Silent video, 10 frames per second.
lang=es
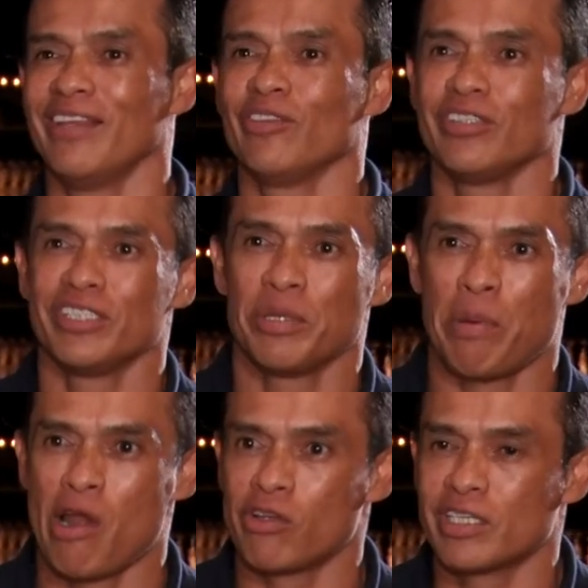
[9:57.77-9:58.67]
entonces dice,
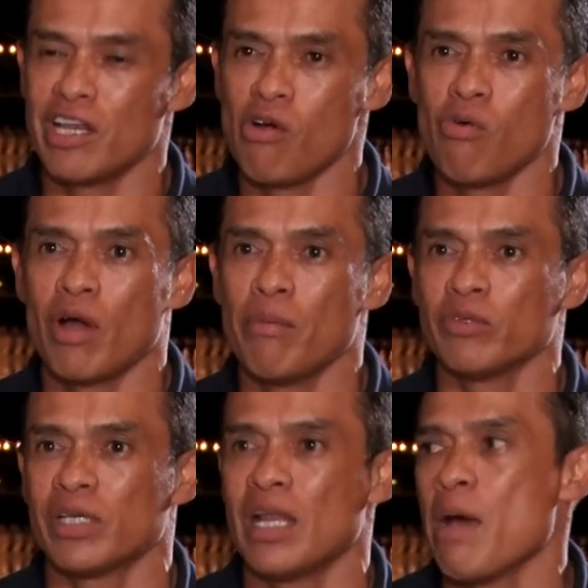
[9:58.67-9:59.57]
pero es que no
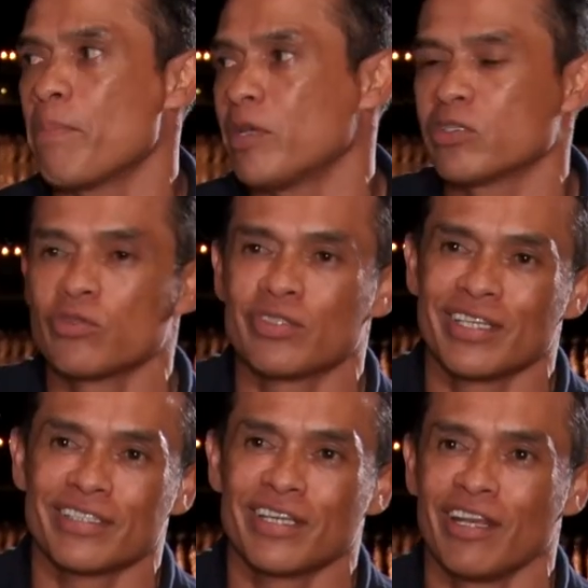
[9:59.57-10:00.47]
jugamos a nada, pero es que
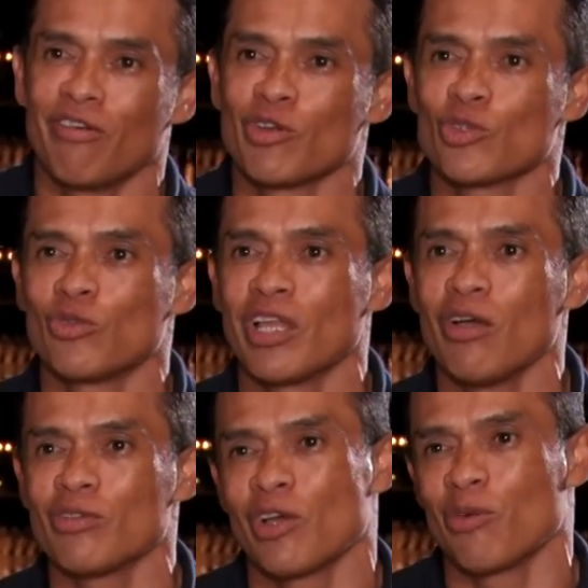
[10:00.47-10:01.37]
ustedes querían
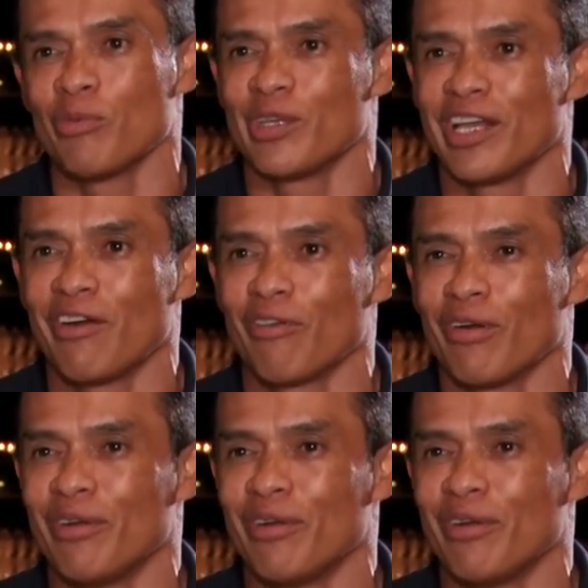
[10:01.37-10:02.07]
resultados, a como diera...